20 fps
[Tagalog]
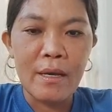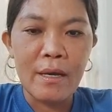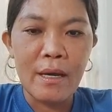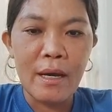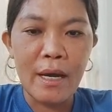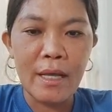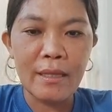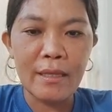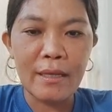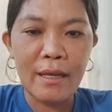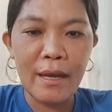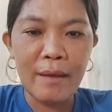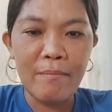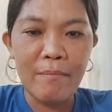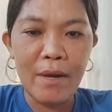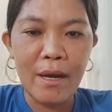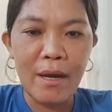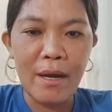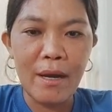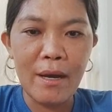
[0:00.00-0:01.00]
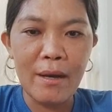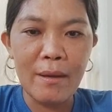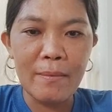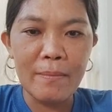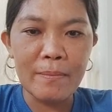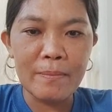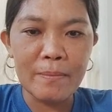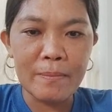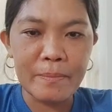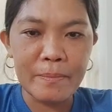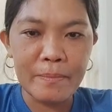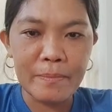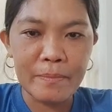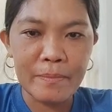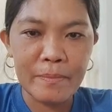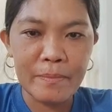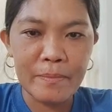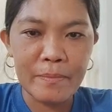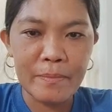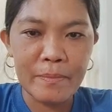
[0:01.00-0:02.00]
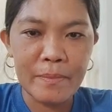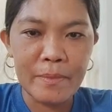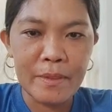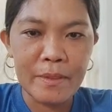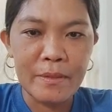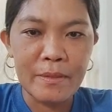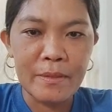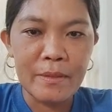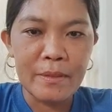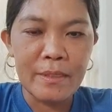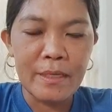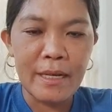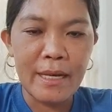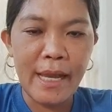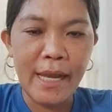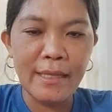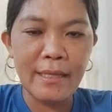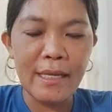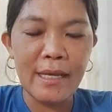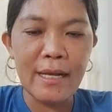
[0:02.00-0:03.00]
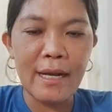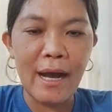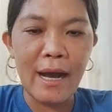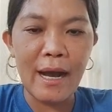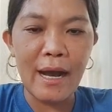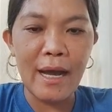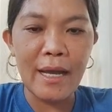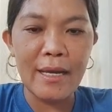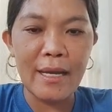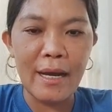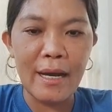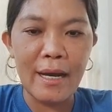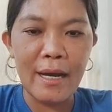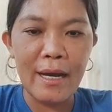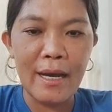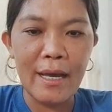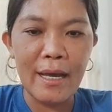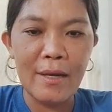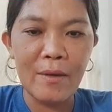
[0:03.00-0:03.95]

At kay Ma'am Lady Kaaya.